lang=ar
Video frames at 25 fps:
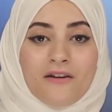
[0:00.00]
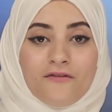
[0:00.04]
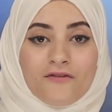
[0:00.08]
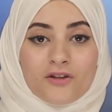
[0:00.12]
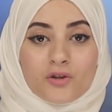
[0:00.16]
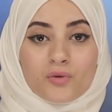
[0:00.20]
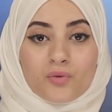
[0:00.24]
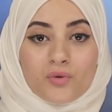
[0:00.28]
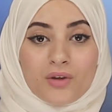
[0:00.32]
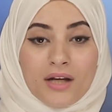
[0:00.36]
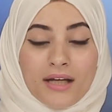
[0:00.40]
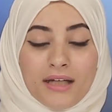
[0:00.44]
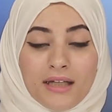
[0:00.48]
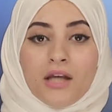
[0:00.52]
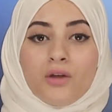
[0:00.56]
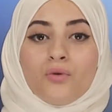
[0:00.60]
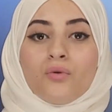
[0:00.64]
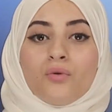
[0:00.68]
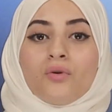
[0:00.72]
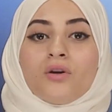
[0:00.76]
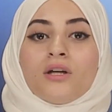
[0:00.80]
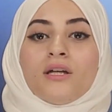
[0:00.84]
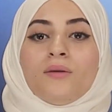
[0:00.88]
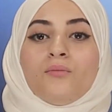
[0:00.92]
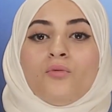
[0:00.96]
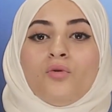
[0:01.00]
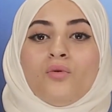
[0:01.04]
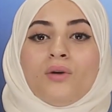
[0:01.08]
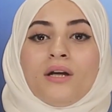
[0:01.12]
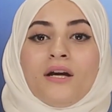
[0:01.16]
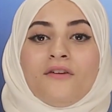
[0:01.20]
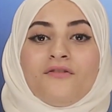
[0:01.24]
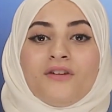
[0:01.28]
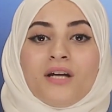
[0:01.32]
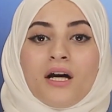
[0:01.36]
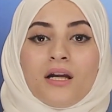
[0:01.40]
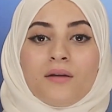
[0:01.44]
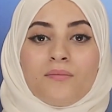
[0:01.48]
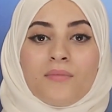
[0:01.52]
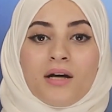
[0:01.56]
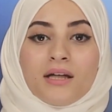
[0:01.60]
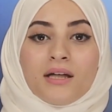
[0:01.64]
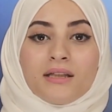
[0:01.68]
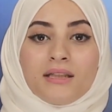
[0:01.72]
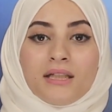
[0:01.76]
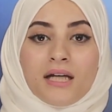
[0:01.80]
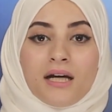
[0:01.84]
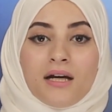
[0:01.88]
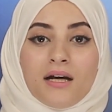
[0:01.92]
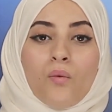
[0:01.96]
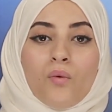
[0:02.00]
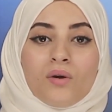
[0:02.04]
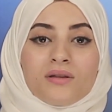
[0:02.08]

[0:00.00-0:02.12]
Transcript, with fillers: ألف سوري يقيمون في ألمانيا